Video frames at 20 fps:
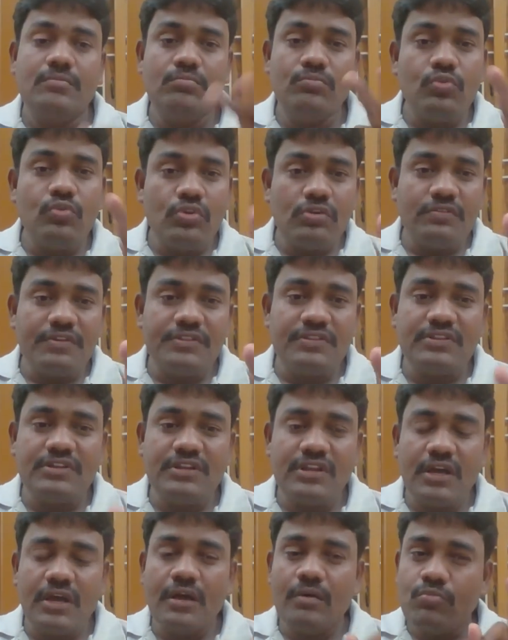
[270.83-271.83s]
மூணு
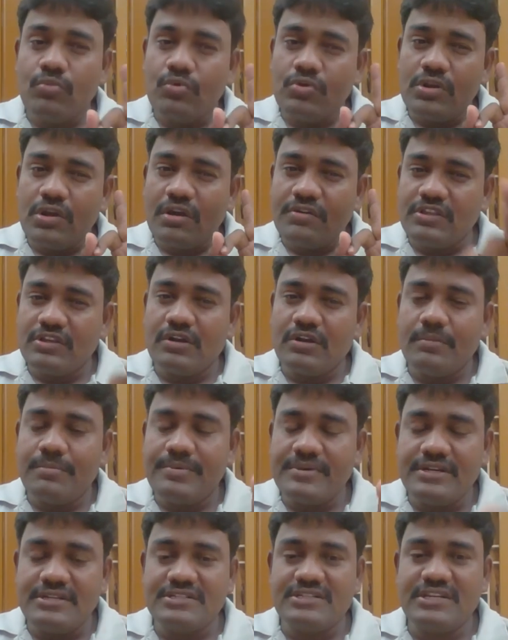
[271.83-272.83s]
வந்ததுன்னா மூணாவது
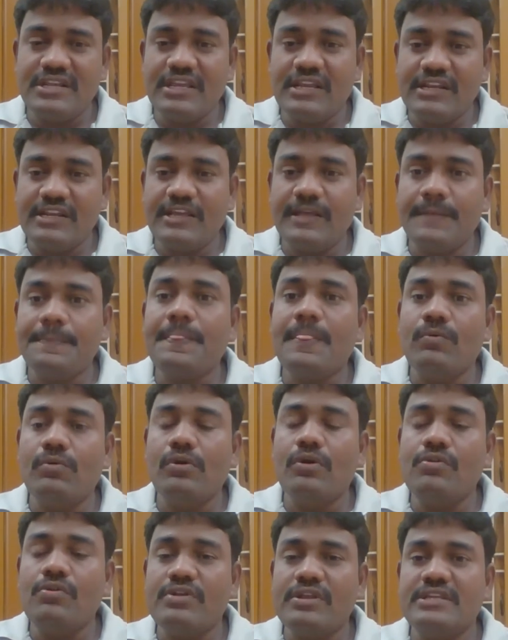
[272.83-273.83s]
காப்பிரைட் ஸ்ட்ரைக்கில்
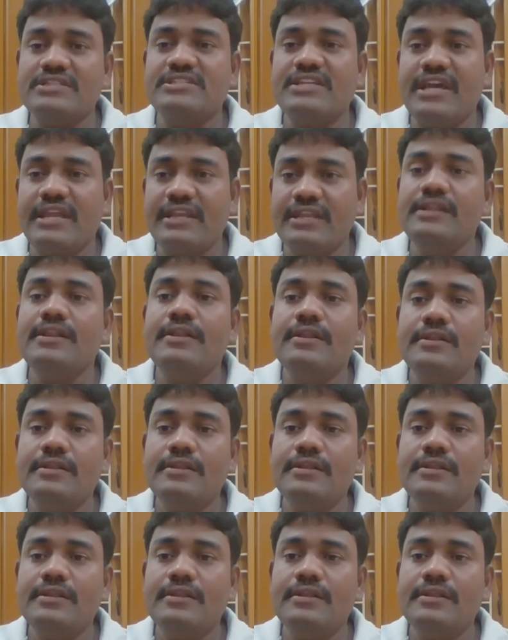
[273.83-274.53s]
உங்களுடைய சேனல்